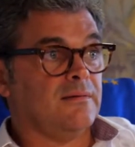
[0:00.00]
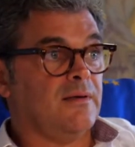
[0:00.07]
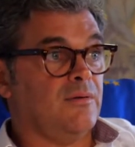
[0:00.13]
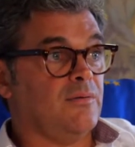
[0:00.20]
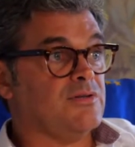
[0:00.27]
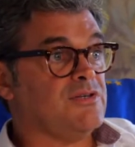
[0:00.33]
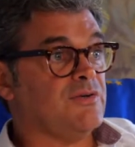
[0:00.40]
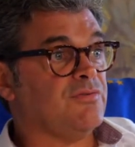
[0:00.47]
è
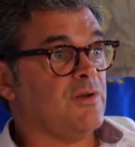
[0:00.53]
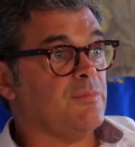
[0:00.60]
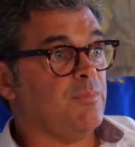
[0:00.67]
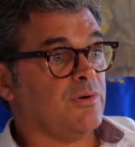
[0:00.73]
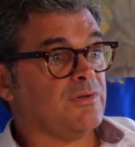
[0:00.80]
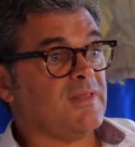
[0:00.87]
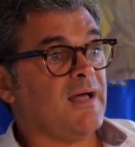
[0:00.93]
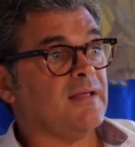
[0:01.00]
una cifra
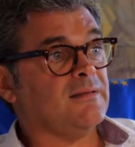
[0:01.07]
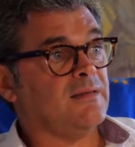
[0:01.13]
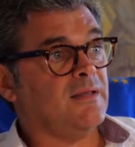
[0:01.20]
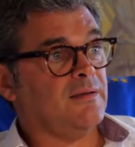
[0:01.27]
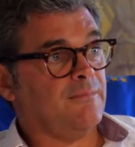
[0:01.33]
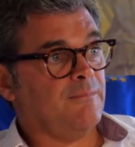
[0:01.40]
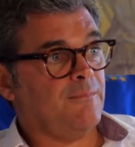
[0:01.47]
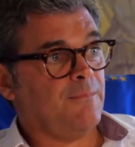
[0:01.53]
importante,